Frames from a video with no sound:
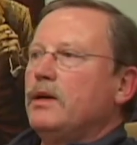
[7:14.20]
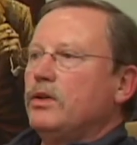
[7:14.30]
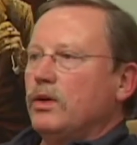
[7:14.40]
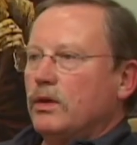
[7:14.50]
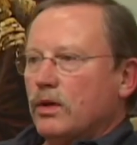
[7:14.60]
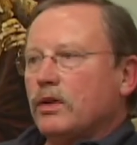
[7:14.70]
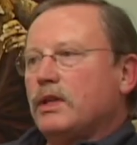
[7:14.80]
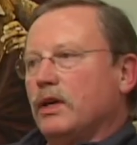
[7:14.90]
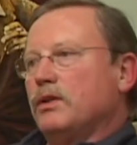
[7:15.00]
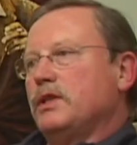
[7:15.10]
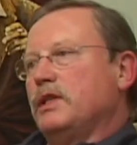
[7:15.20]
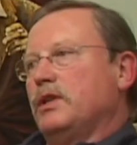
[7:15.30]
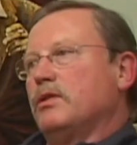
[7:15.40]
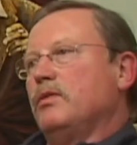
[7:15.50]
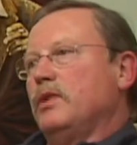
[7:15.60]
No i od tego się
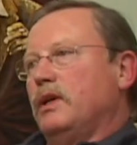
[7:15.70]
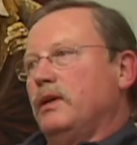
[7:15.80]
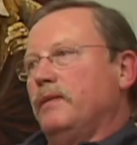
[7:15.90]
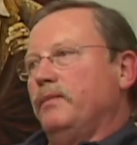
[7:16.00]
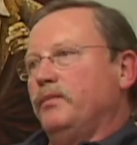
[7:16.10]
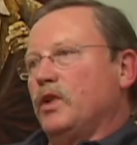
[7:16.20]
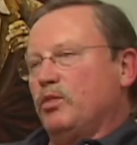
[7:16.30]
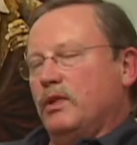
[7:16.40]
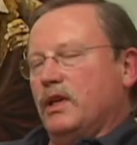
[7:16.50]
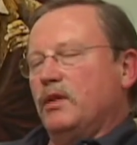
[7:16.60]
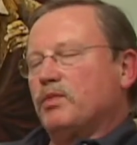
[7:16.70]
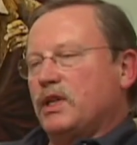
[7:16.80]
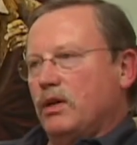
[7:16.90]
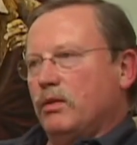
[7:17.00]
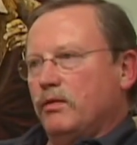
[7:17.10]
zaczęło moje, to był taki
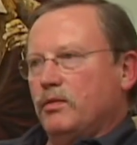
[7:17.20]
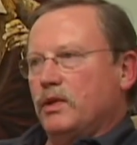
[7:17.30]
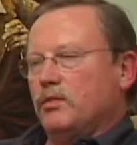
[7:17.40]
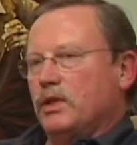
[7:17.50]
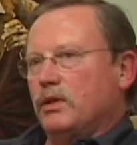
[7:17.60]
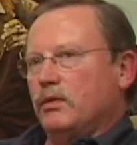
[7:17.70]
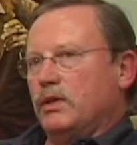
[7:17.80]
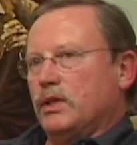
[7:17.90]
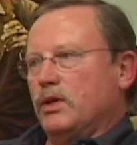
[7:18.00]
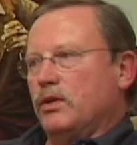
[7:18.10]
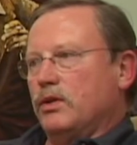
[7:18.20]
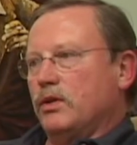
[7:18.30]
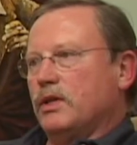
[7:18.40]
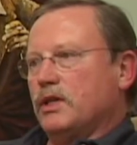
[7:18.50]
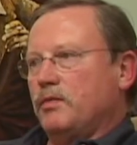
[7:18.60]
przełom w moim życiu, jeżeli chodzi
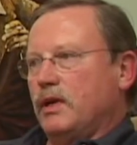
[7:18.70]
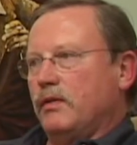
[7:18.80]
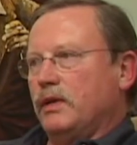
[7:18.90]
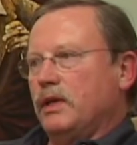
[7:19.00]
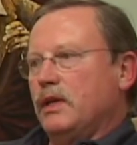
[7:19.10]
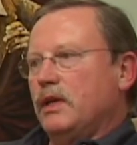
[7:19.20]
o te sprawy,